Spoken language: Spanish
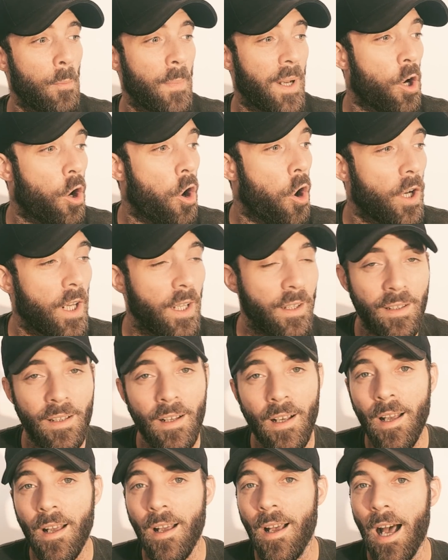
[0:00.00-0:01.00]
a los mejores,
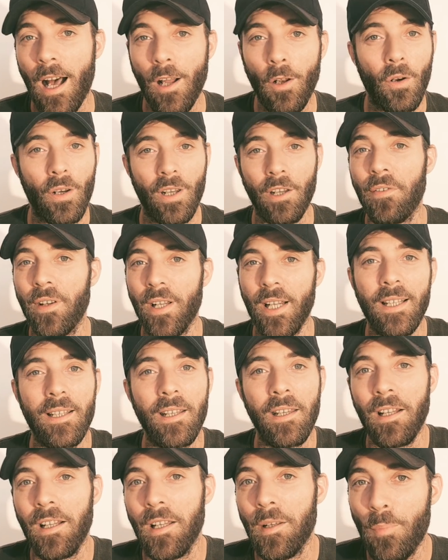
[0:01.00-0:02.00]
a los
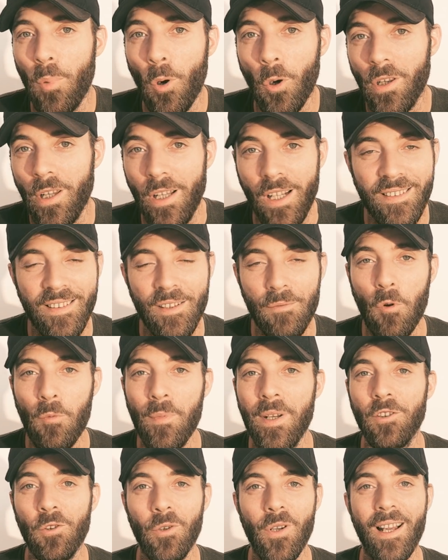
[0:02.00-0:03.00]
referentes del deporte en ese
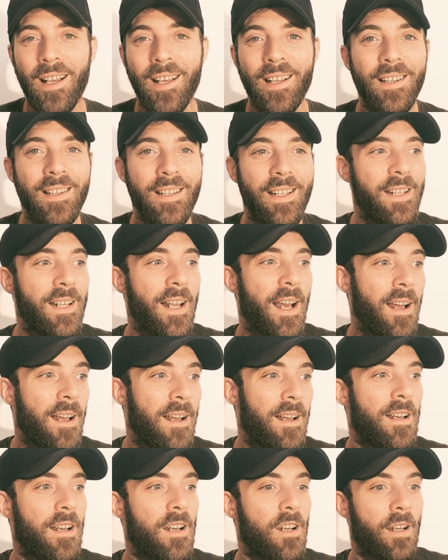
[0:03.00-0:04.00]
momento en Argentina,
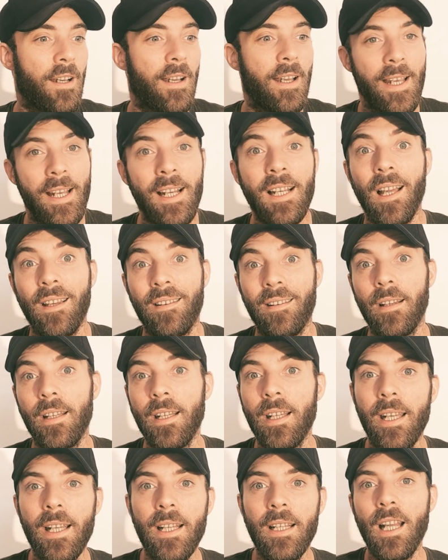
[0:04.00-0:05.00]
en las
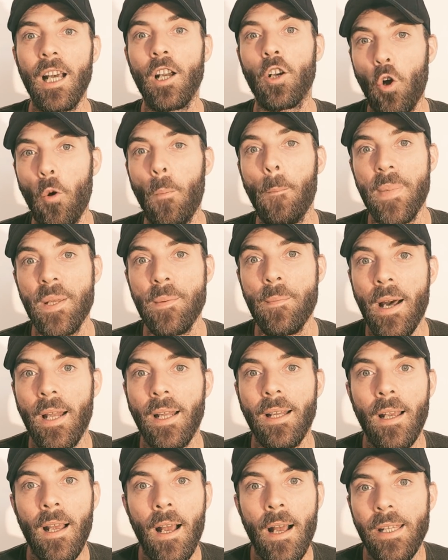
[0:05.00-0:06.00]
etiquetas con mi
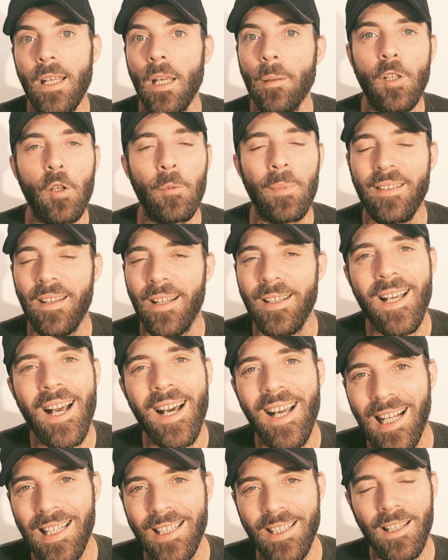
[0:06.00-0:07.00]
marca y a mí no me salía
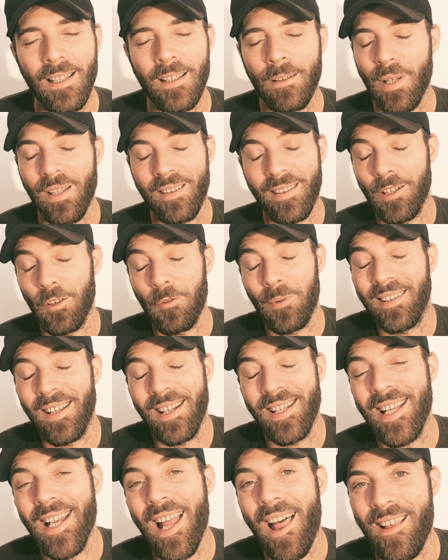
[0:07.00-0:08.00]
gratis, eh, no me
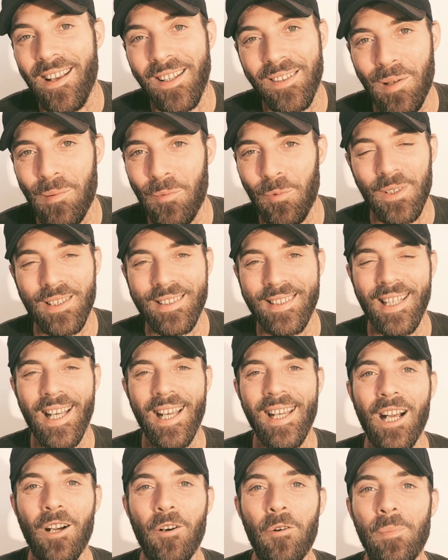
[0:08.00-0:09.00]
salía nada de esa publicidad,
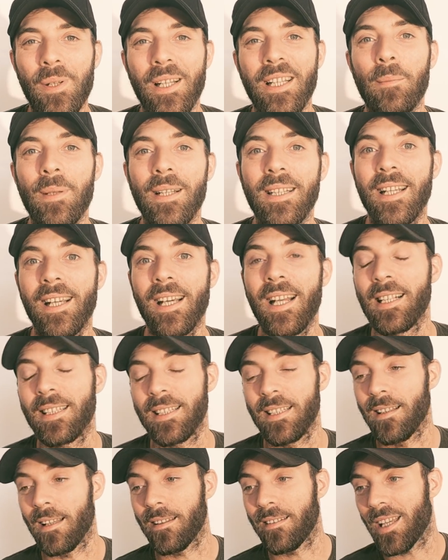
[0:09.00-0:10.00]
era completamente
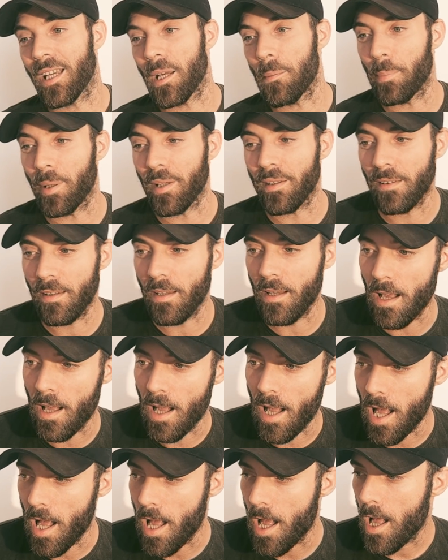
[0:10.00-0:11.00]
gratis. Así que empecé
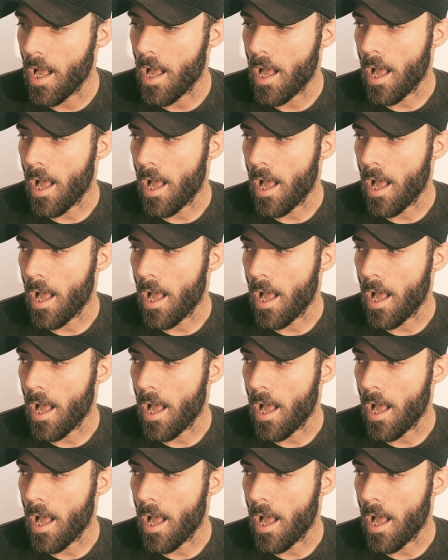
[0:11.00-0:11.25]
a,